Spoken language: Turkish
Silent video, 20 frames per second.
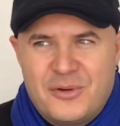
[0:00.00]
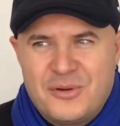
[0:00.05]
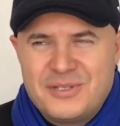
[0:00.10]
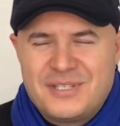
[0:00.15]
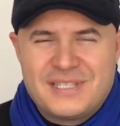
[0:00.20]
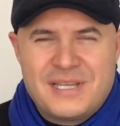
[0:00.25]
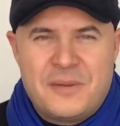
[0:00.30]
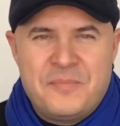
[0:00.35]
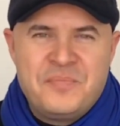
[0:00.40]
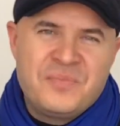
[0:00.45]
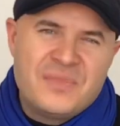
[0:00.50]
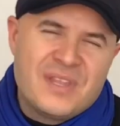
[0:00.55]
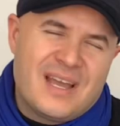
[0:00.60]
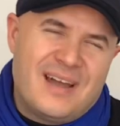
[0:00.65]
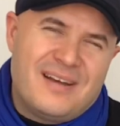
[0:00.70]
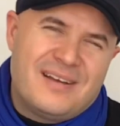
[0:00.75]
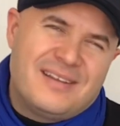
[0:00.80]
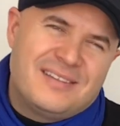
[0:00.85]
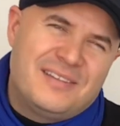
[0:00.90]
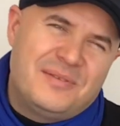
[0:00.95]
Oysa
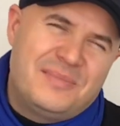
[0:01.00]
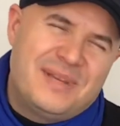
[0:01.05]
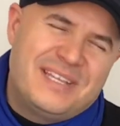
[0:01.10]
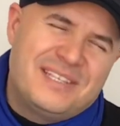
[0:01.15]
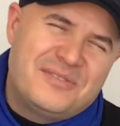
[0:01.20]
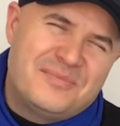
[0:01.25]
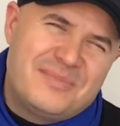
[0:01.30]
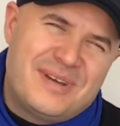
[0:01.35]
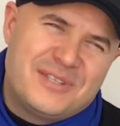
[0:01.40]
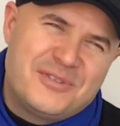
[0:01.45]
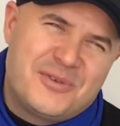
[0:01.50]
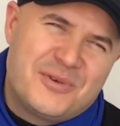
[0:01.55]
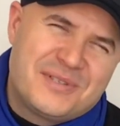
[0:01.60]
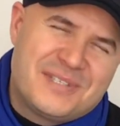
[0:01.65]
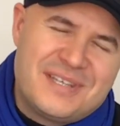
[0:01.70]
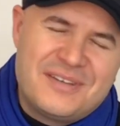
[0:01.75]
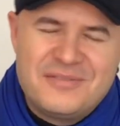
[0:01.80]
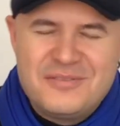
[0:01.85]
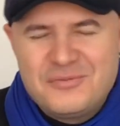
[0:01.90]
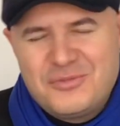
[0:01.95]
Adil Beyciğim ben çok
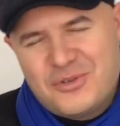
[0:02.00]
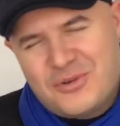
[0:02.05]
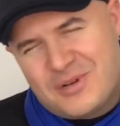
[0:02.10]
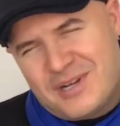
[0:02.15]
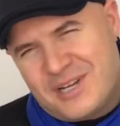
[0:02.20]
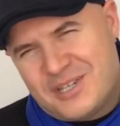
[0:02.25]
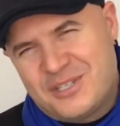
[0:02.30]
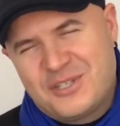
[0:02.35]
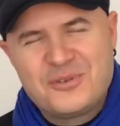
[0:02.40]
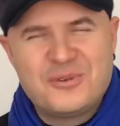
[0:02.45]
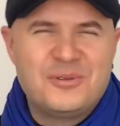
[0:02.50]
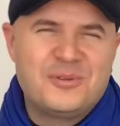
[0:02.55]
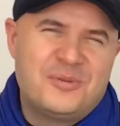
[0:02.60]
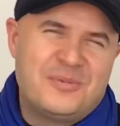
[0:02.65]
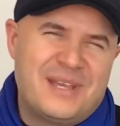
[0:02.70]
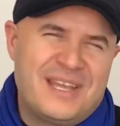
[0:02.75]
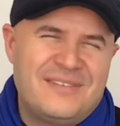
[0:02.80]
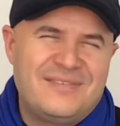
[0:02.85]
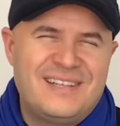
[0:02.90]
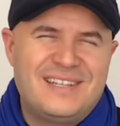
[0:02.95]
sevdim, çok aşık
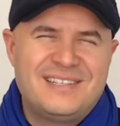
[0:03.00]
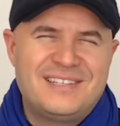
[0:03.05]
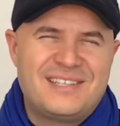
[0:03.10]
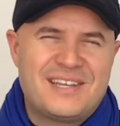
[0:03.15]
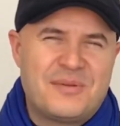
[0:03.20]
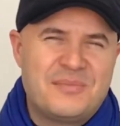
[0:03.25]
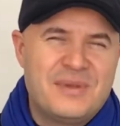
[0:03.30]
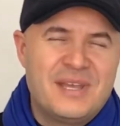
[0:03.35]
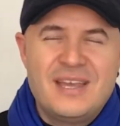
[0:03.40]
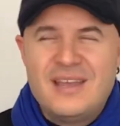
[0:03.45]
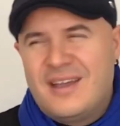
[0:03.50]
oldum, evleneceğim.